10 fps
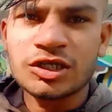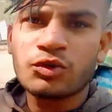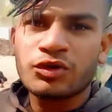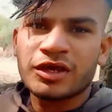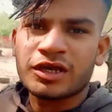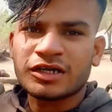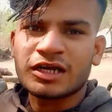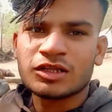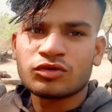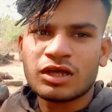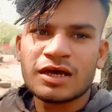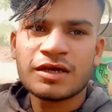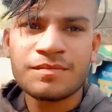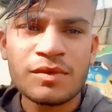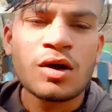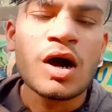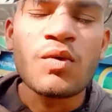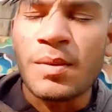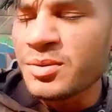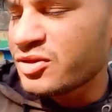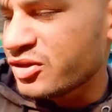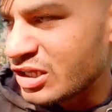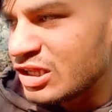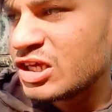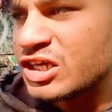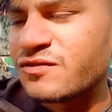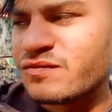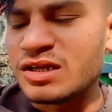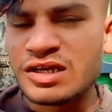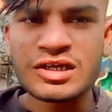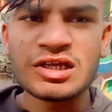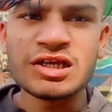वो एक ट्राली तो जाए और वापस से चलते खेत पे लेने के लिए